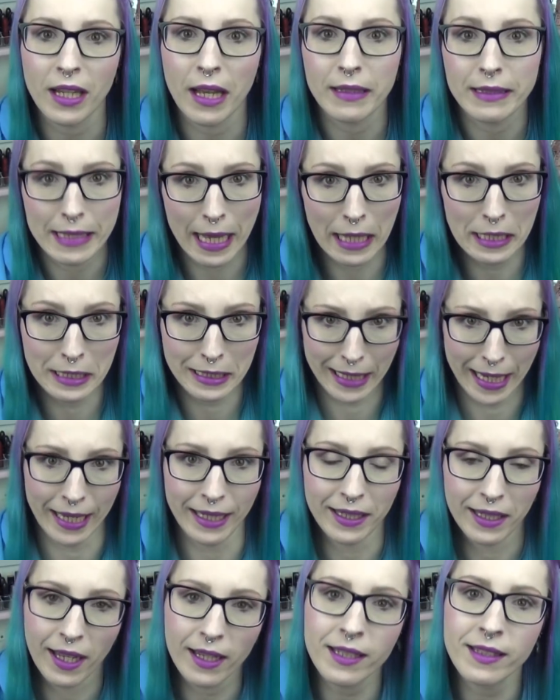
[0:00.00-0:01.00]
trage sie alle
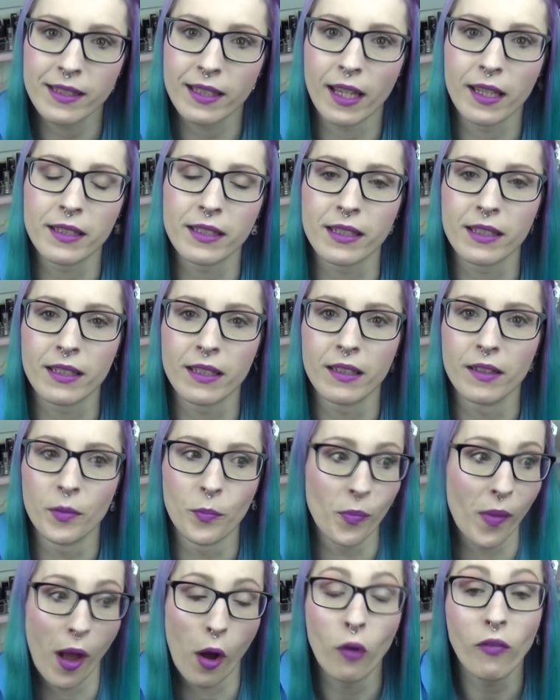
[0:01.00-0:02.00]
drei gleichzeitig
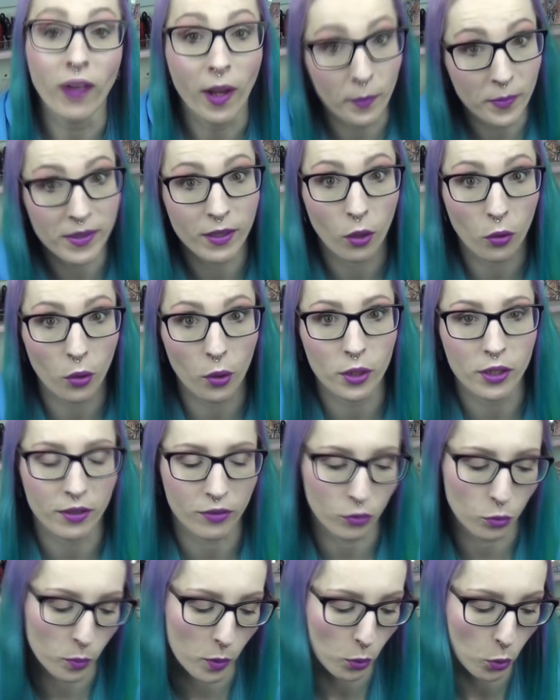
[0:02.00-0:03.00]
ähm, auf, habe sie auch
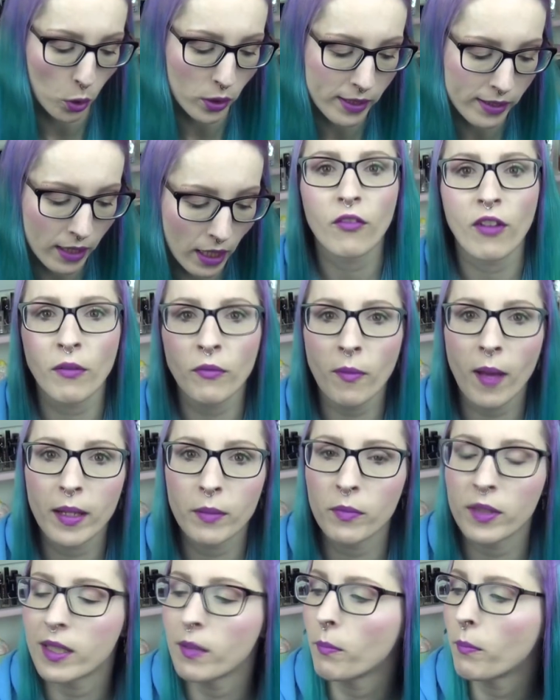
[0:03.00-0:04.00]
heute so benutzt. Fangen wir
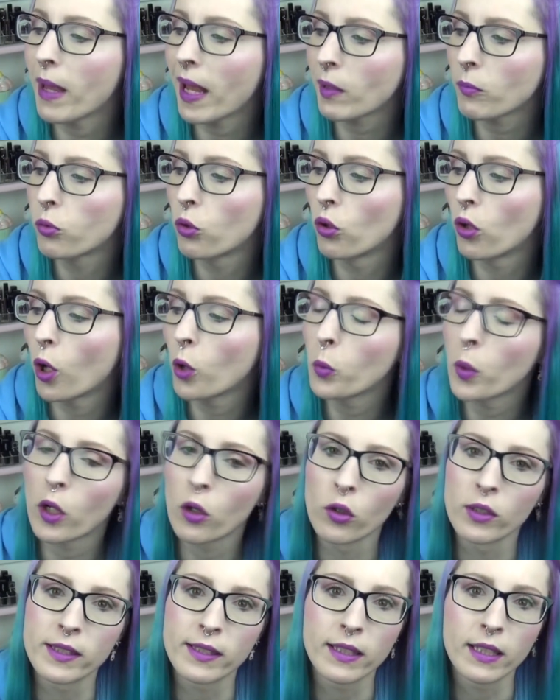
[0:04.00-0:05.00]
an mit dem MAC Prolonger
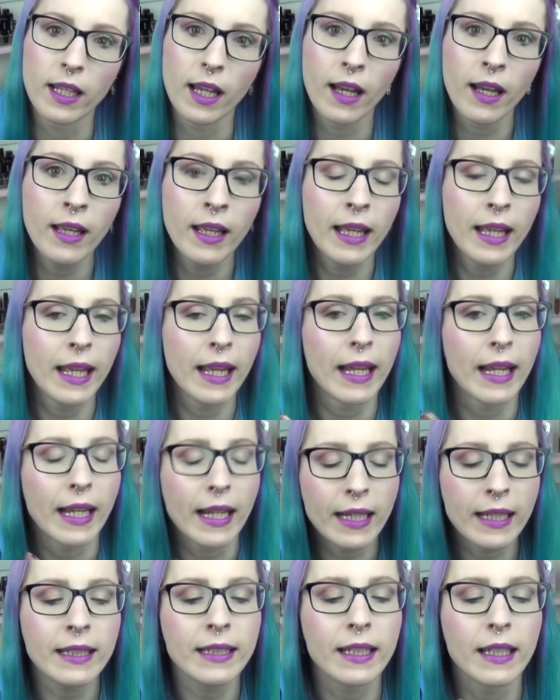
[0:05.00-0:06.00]
Concealer.
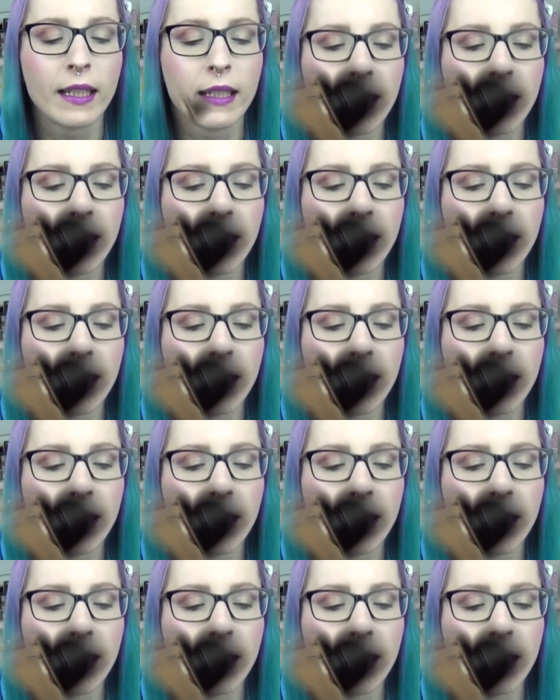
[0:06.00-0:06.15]
Ich